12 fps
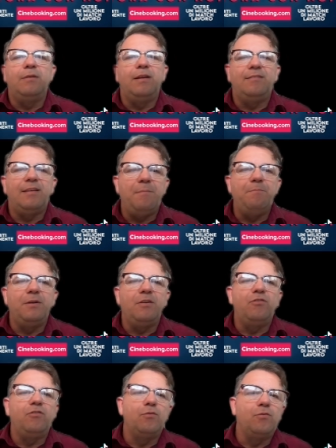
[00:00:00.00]
esempi
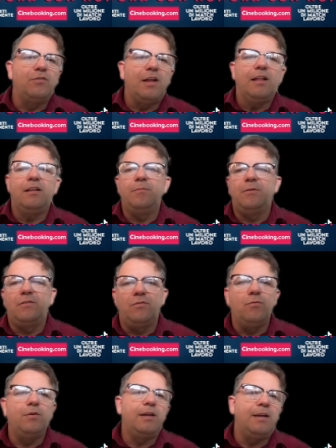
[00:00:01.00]
che ci sono stati di
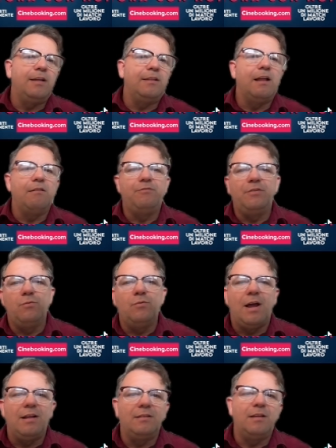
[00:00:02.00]
persone che dal
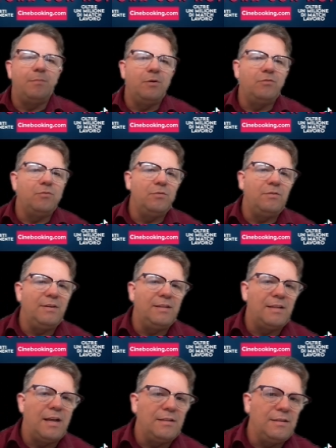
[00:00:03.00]
figurante poi sono
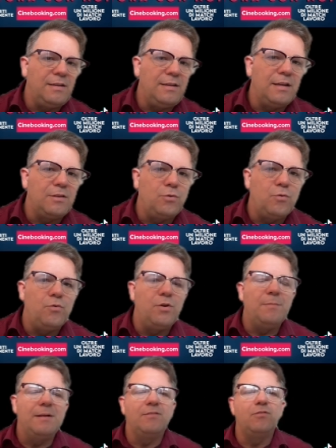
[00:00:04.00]
diventati degli
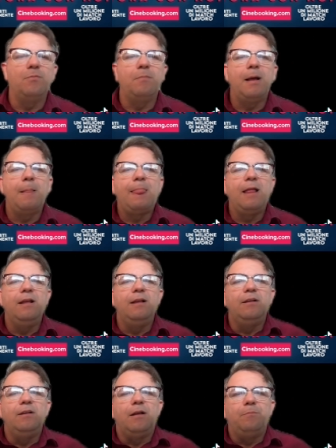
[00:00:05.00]
attori, ma insomma
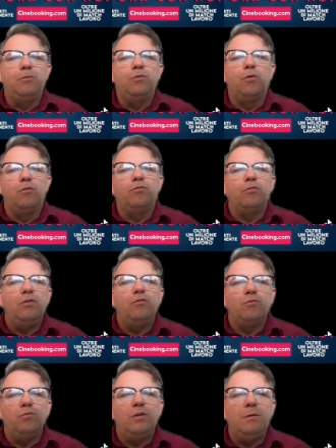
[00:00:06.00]
piuttosto
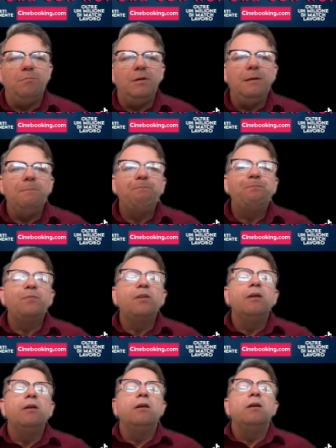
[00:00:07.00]
discutibili.
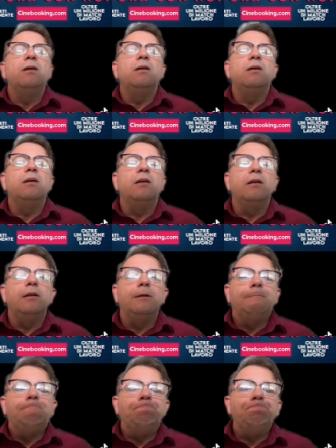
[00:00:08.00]

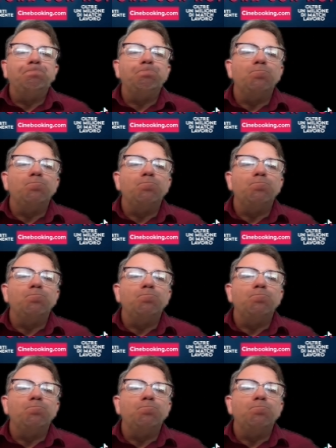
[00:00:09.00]
Ehm,